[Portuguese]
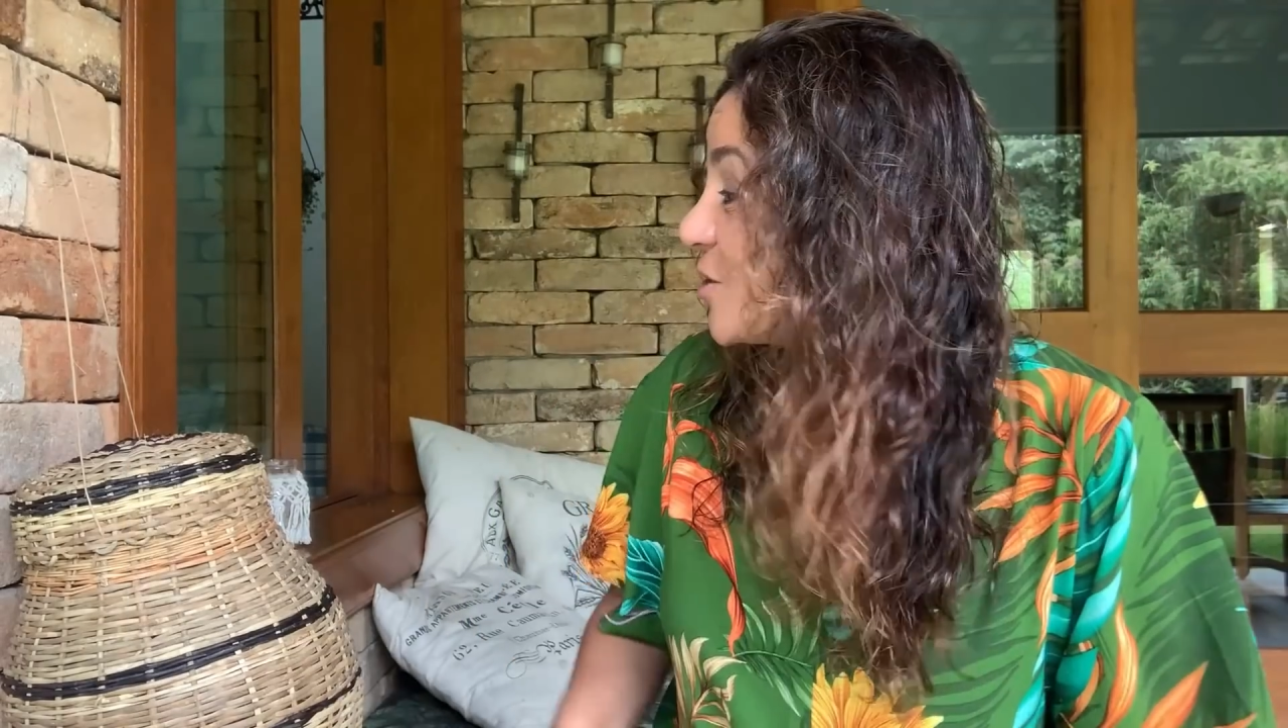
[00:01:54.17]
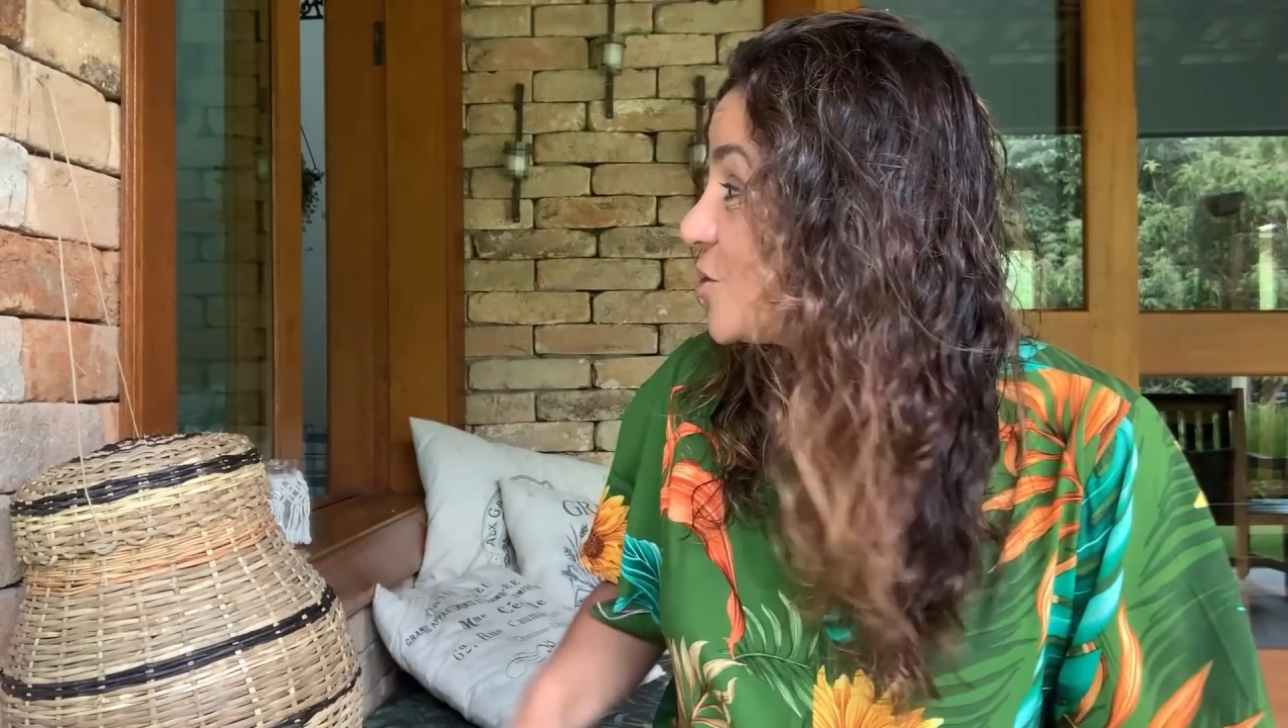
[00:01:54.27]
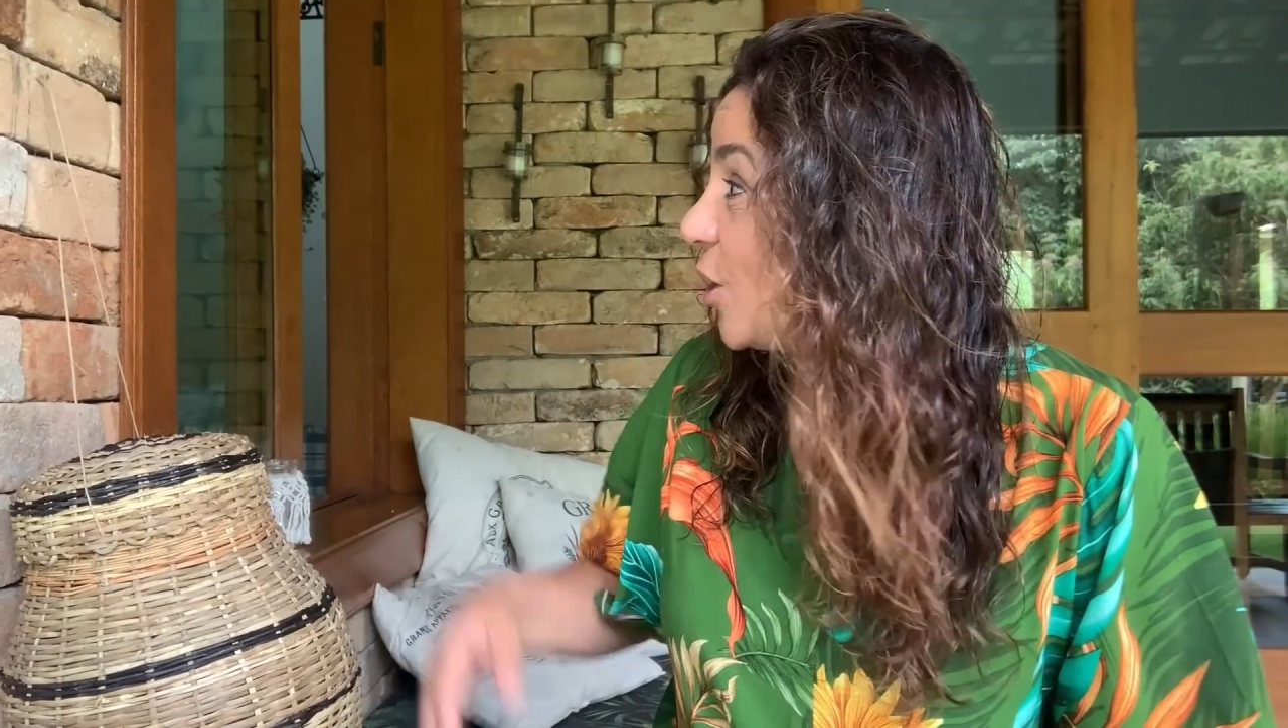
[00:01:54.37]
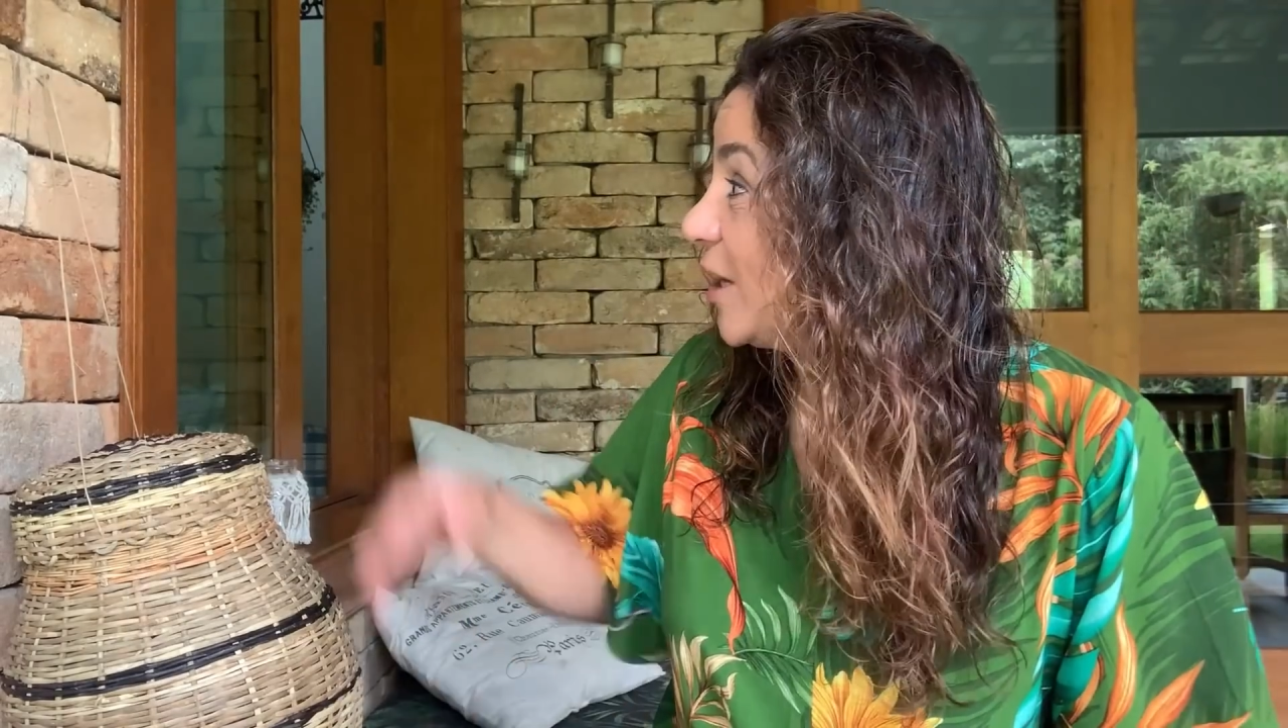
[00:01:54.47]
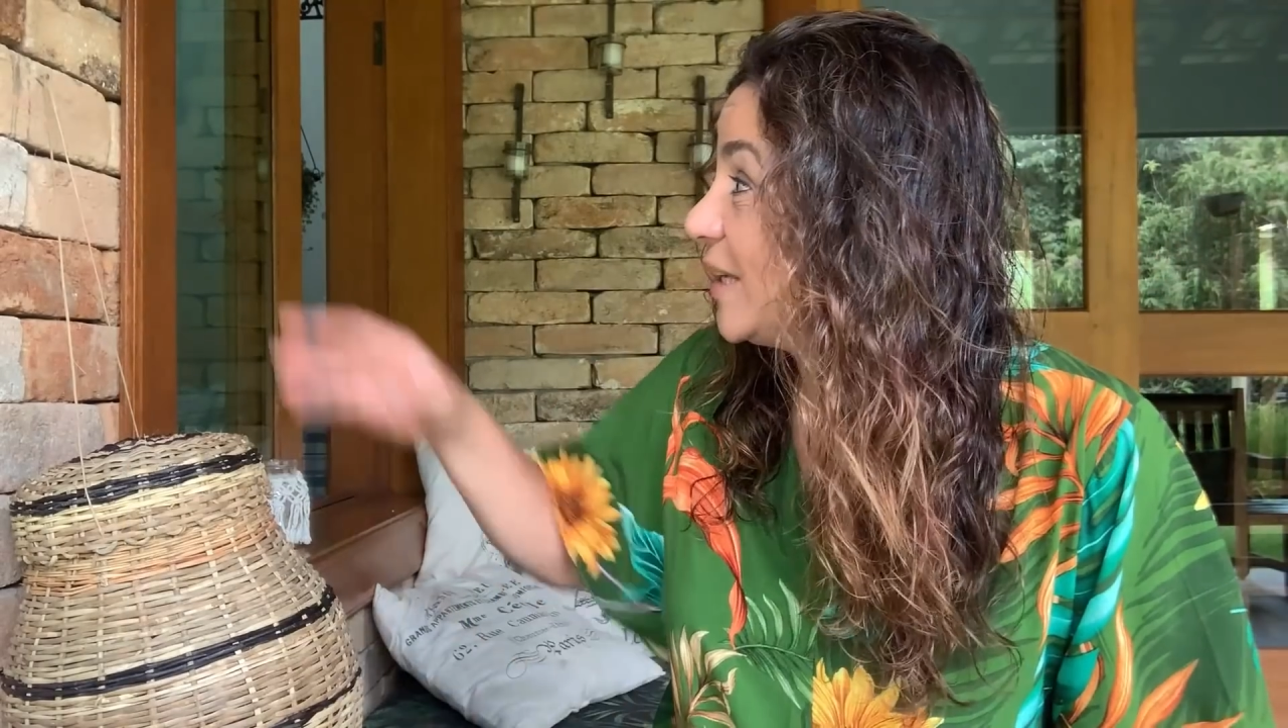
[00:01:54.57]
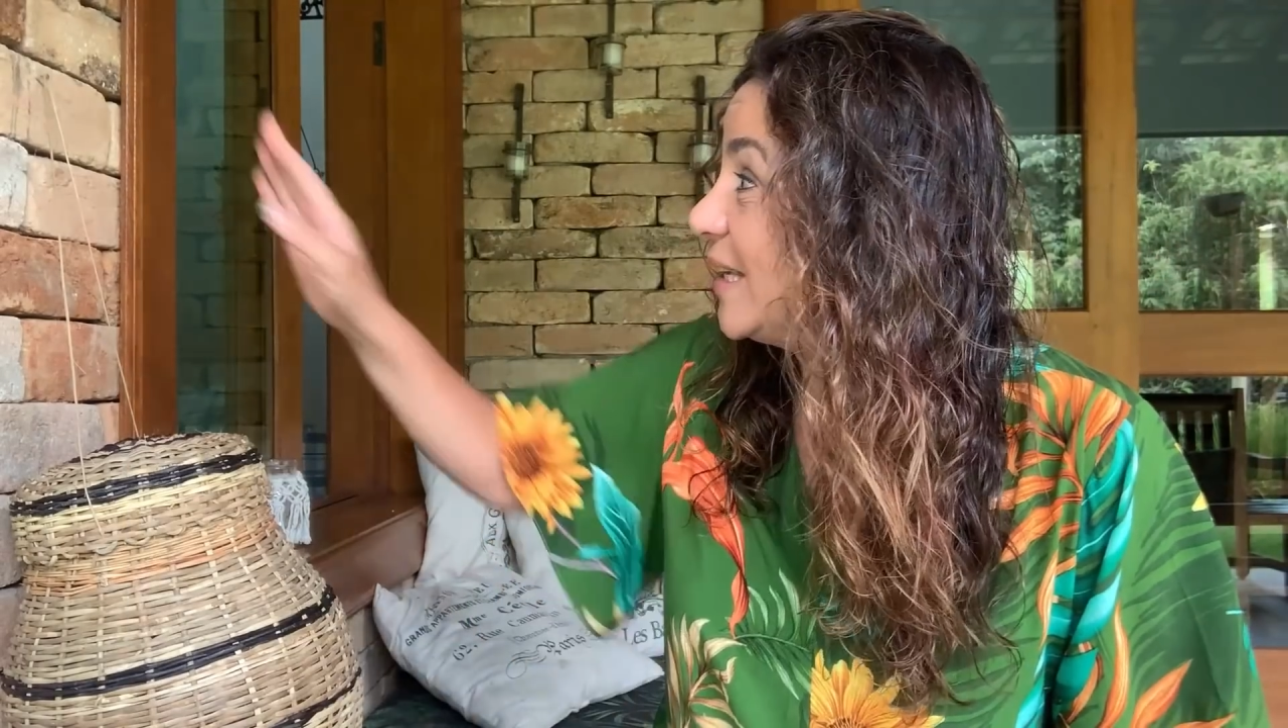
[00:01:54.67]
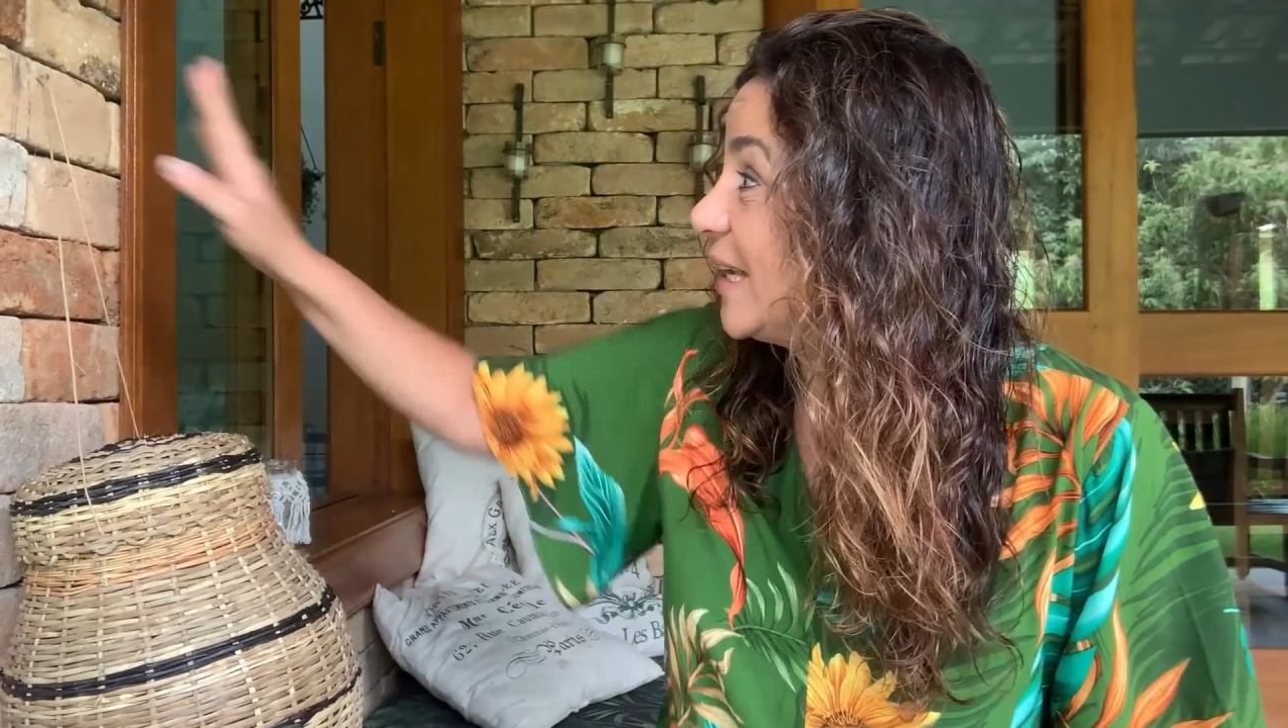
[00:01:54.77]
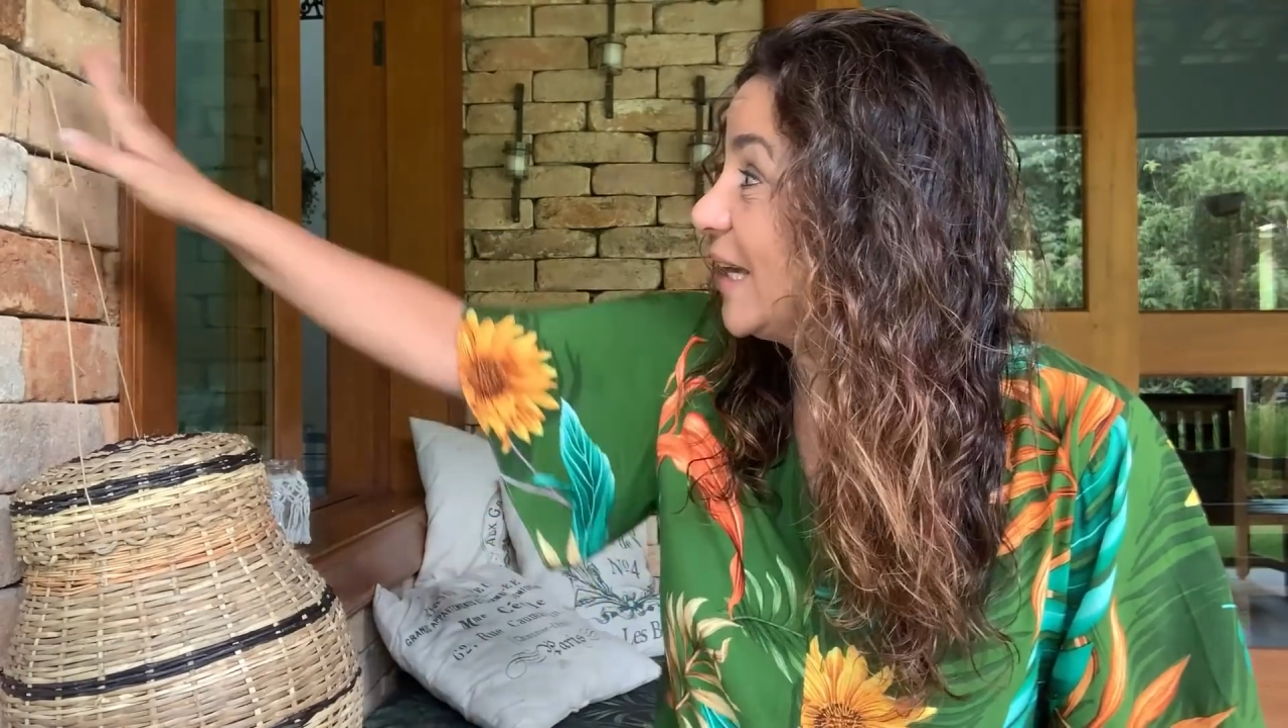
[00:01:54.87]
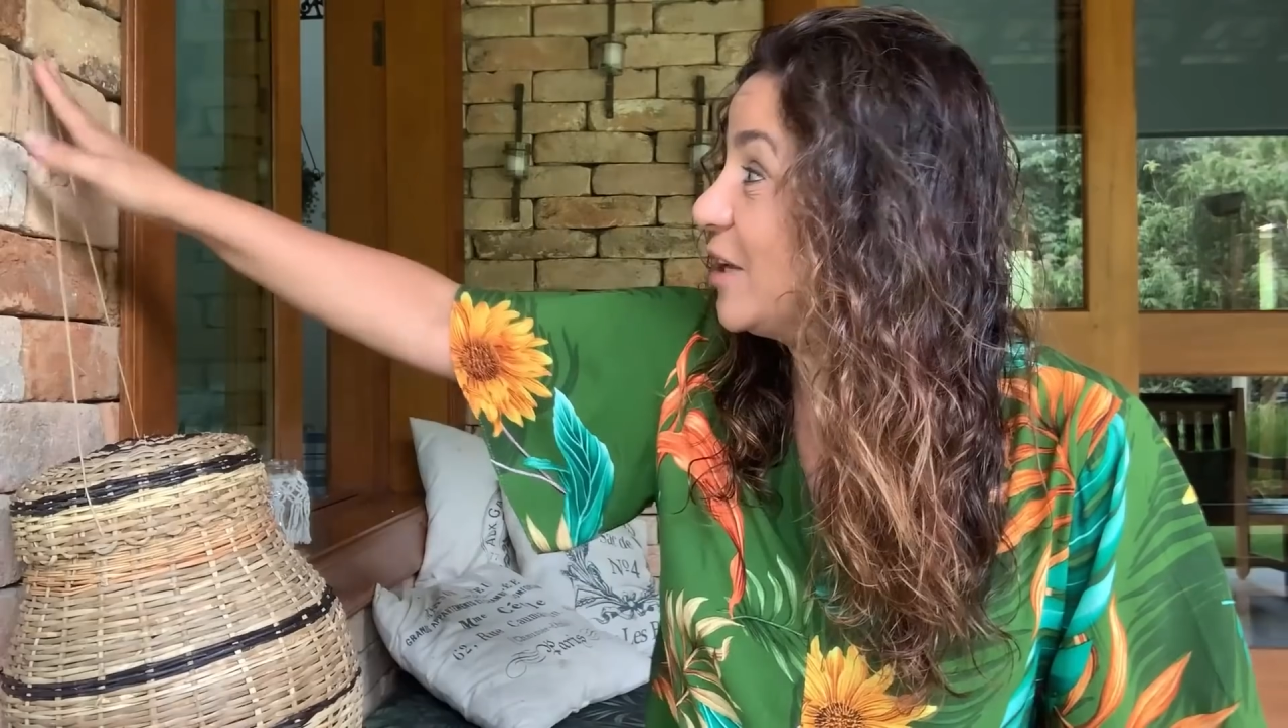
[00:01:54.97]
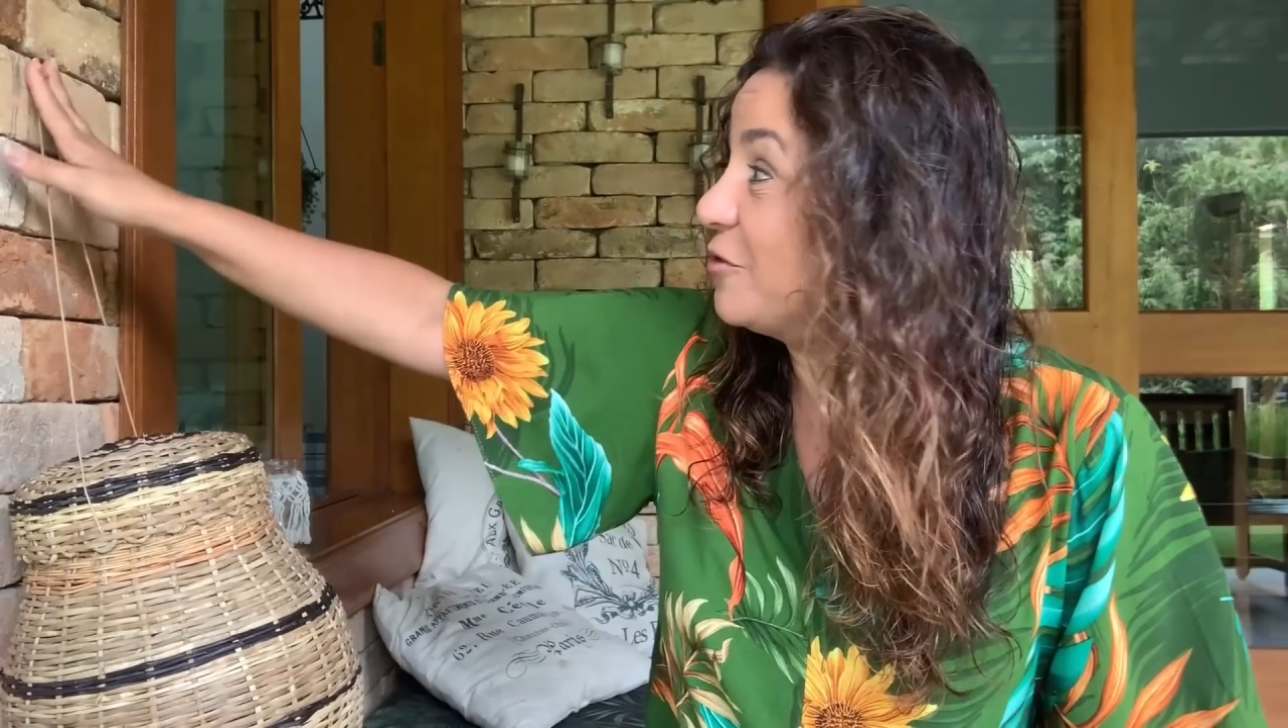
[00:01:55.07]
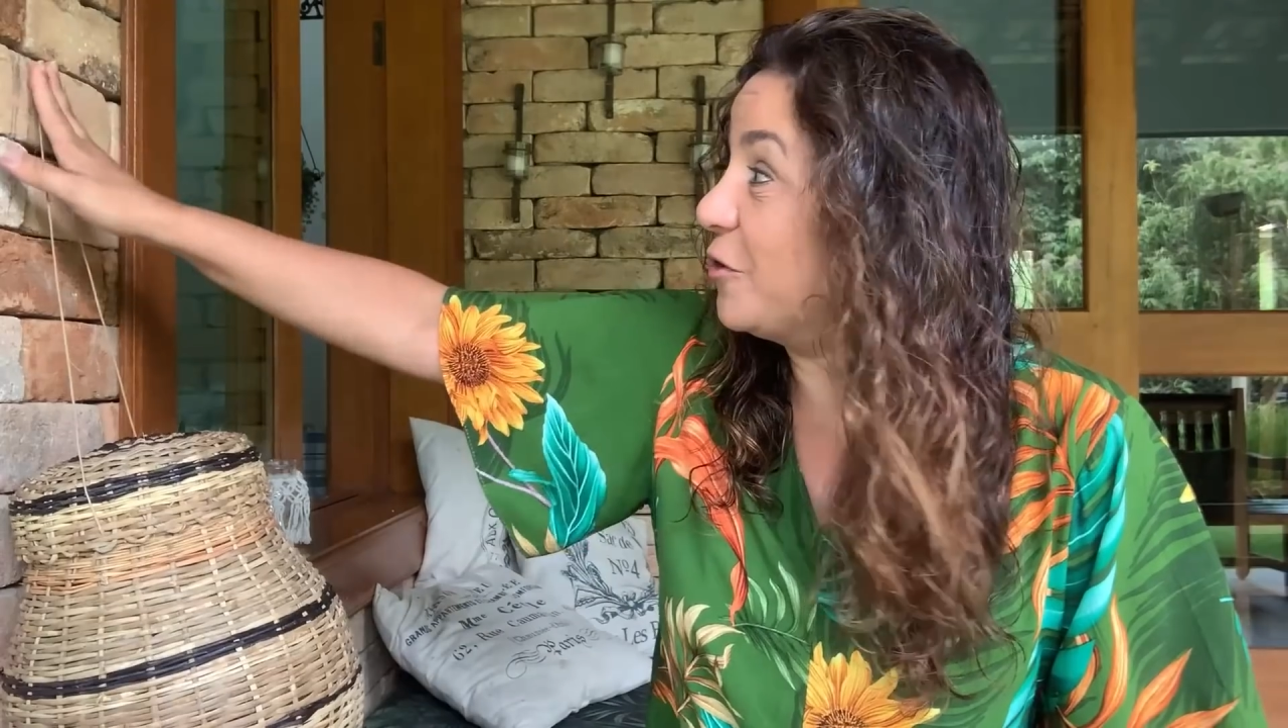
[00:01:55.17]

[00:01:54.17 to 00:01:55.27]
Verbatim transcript: Só que aqui